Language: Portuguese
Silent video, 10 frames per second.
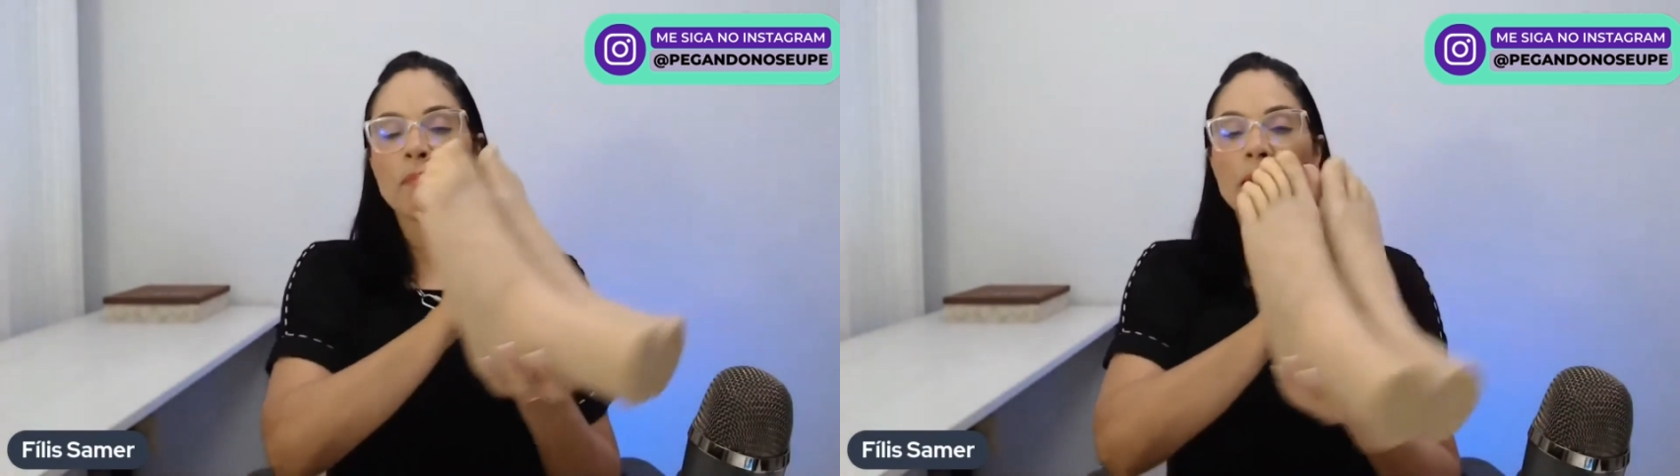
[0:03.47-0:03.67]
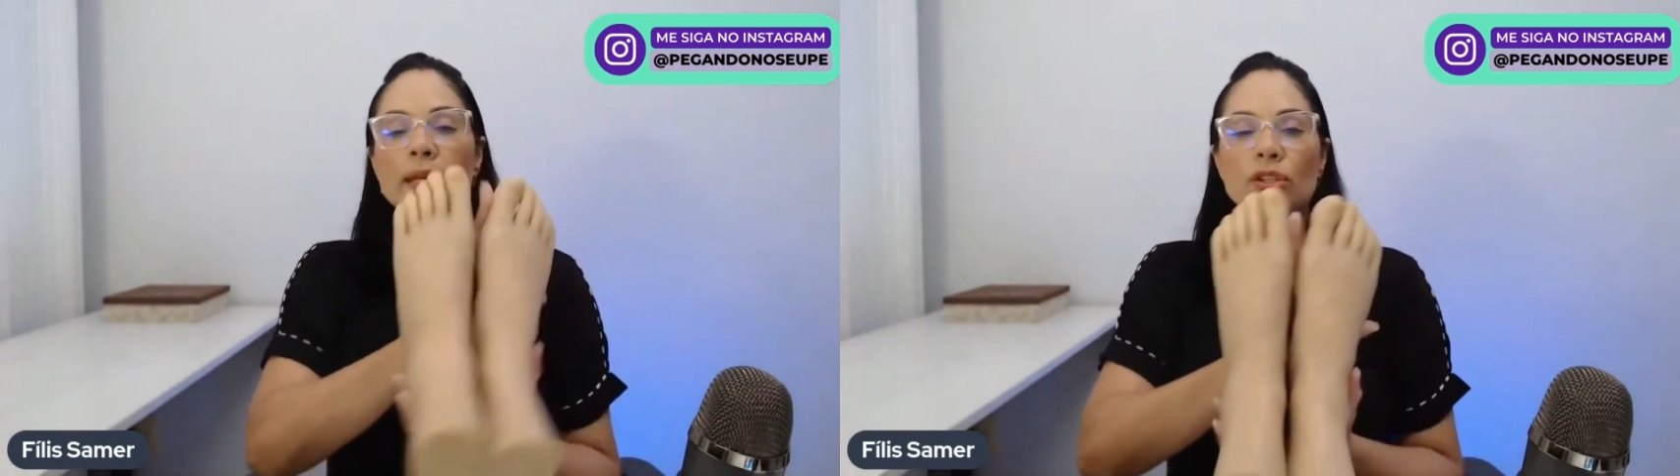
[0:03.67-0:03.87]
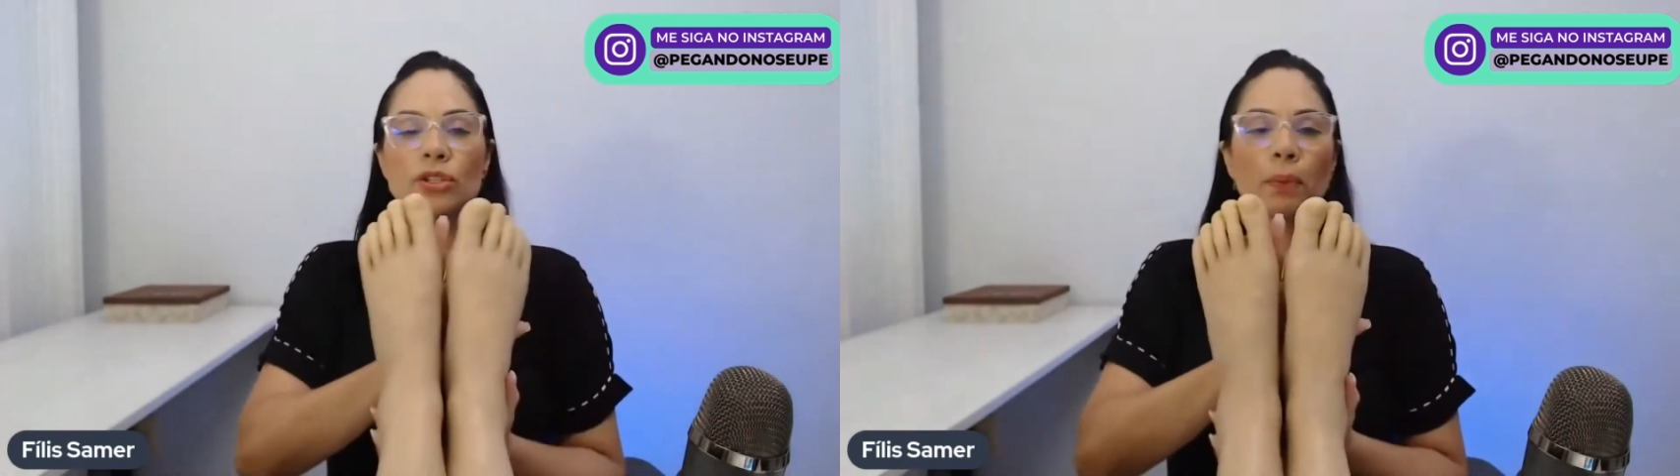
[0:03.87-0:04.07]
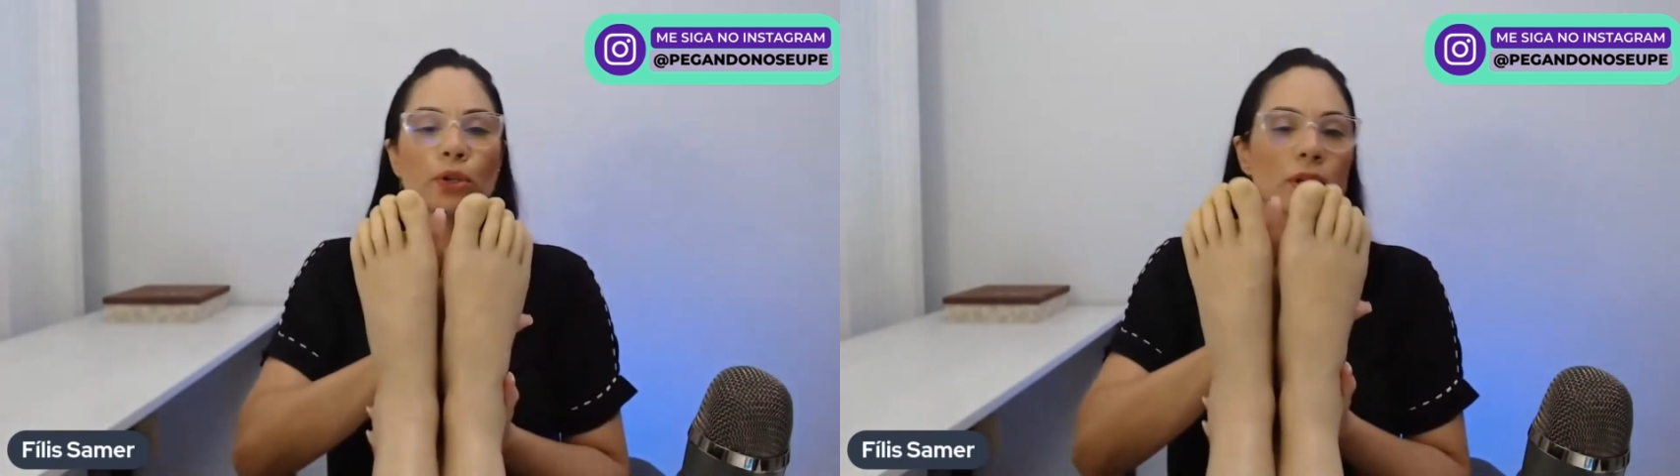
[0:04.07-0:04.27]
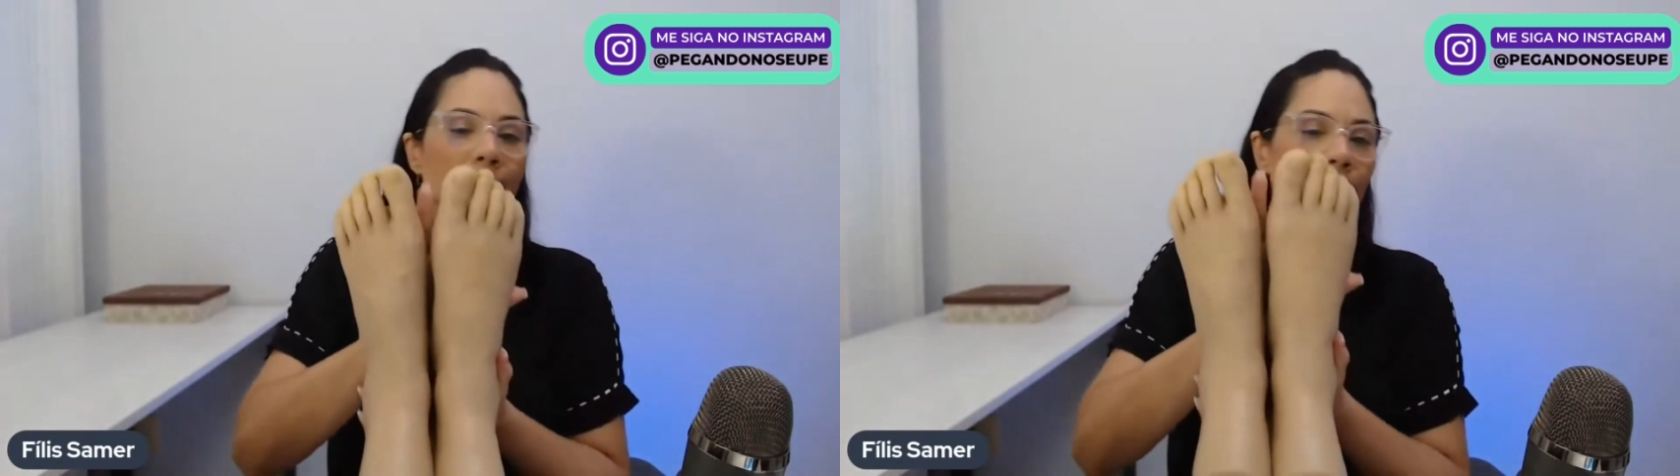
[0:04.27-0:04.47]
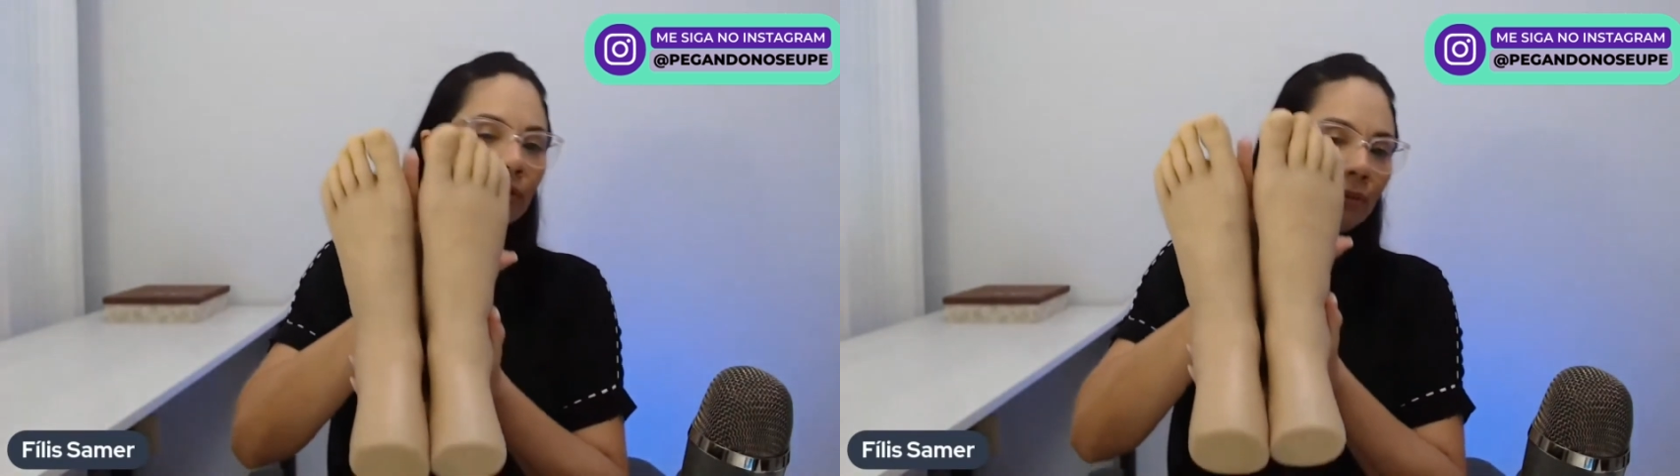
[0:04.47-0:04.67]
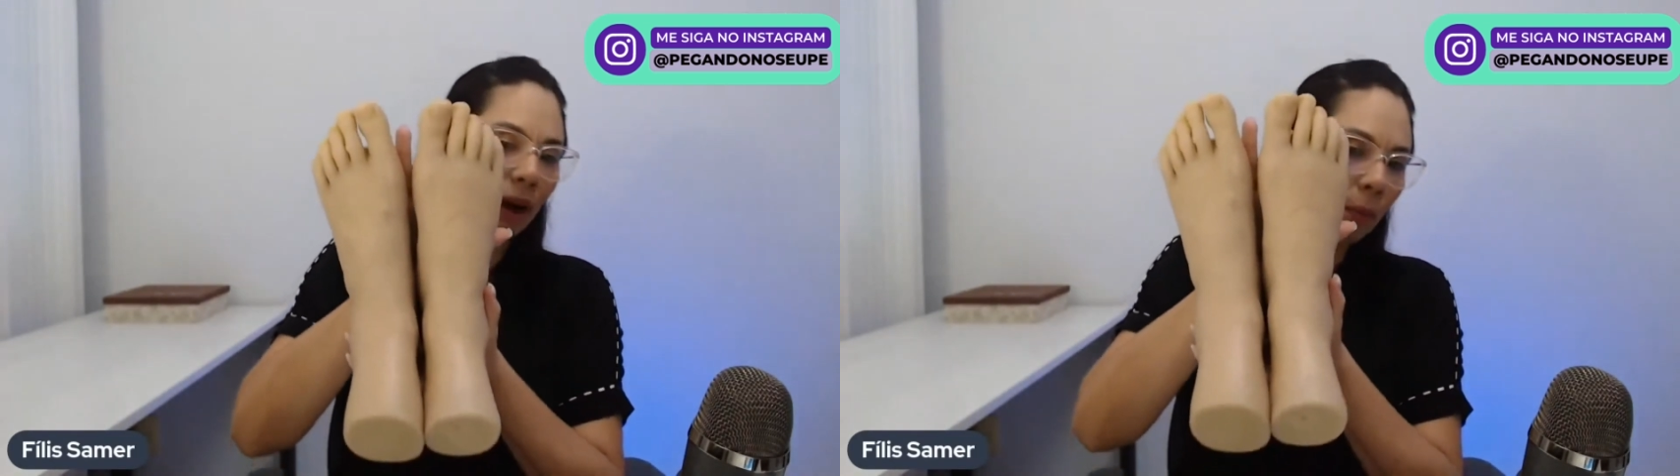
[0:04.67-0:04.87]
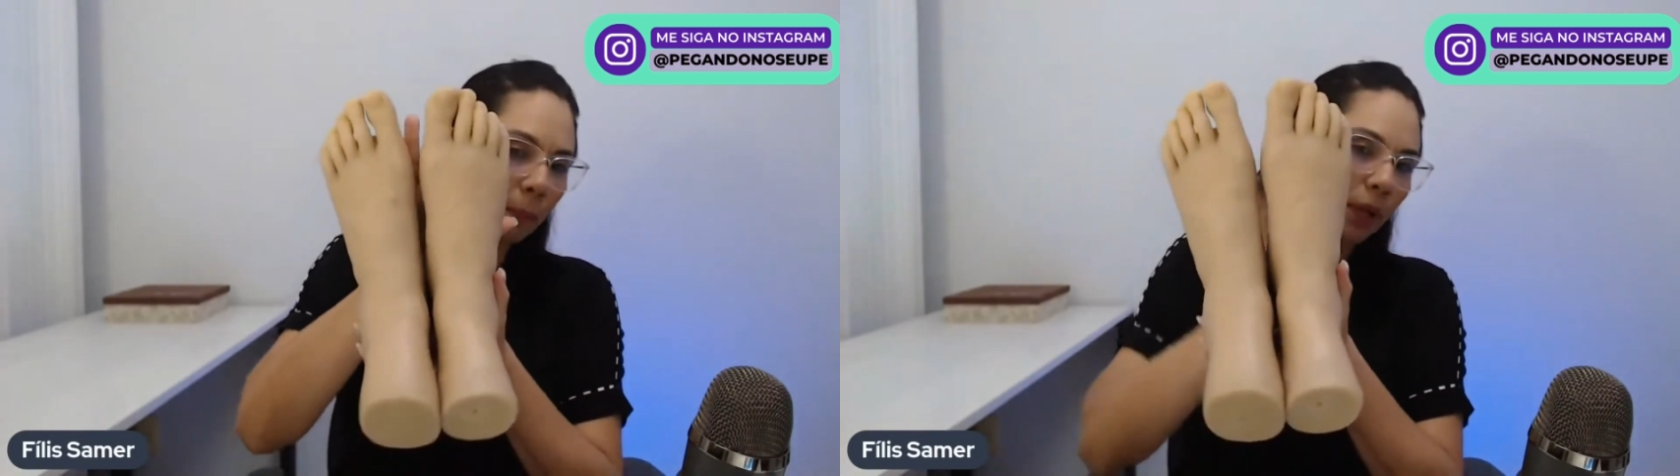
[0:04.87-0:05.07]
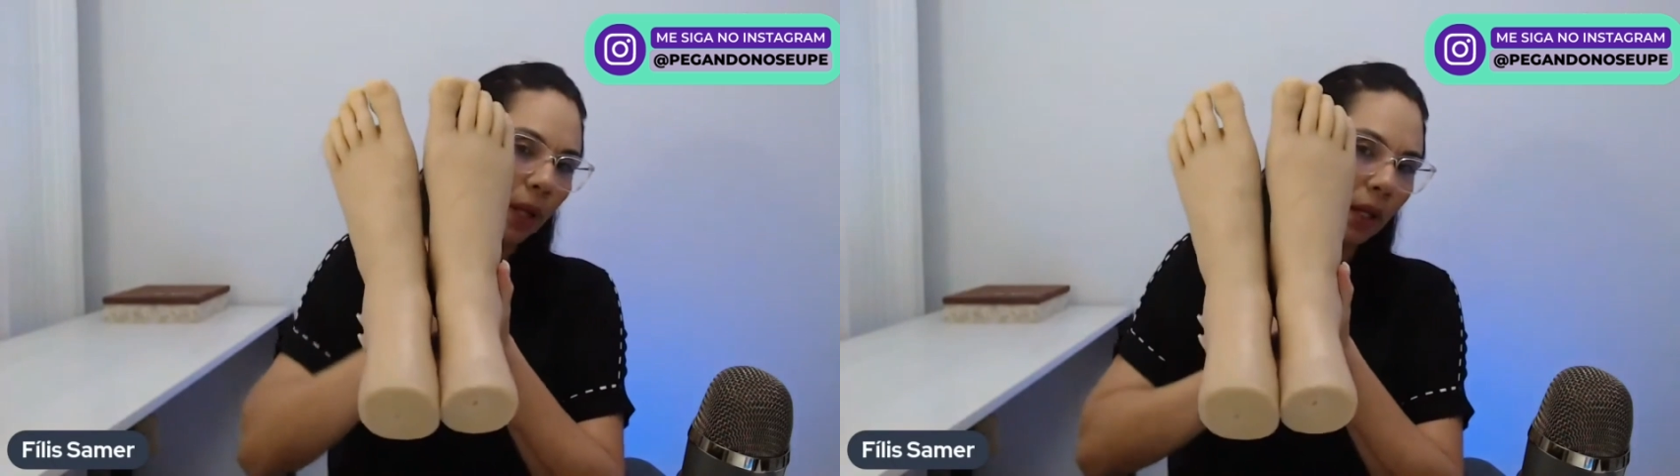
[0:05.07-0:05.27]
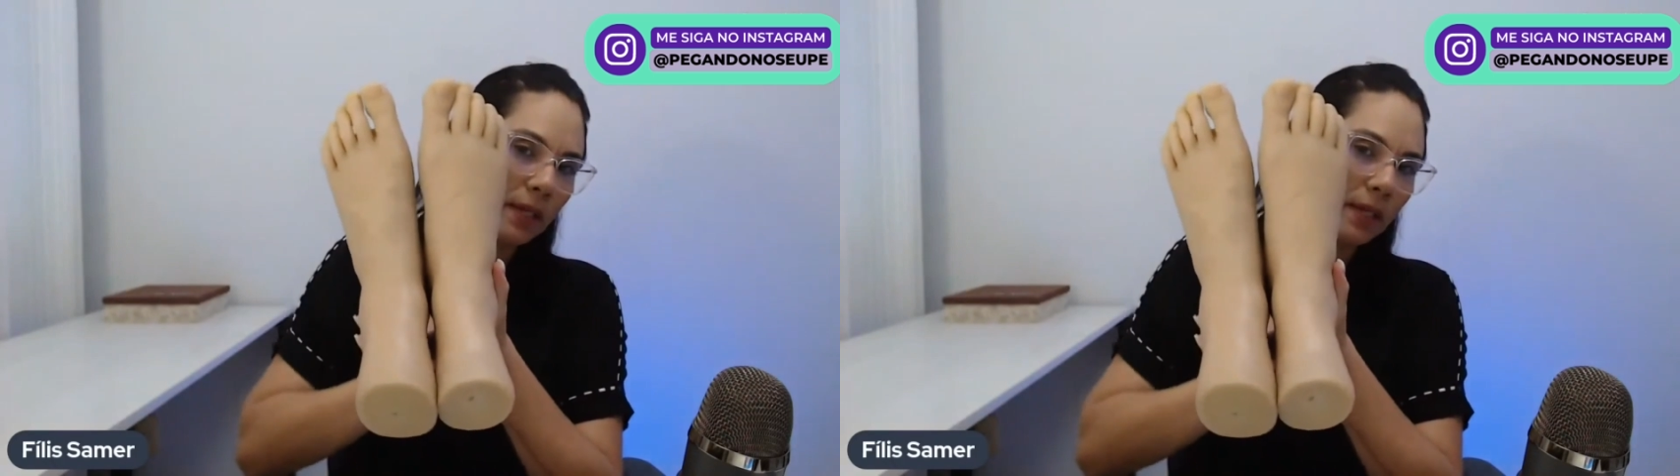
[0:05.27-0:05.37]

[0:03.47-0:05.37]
e a gente pode elevar um pouquinho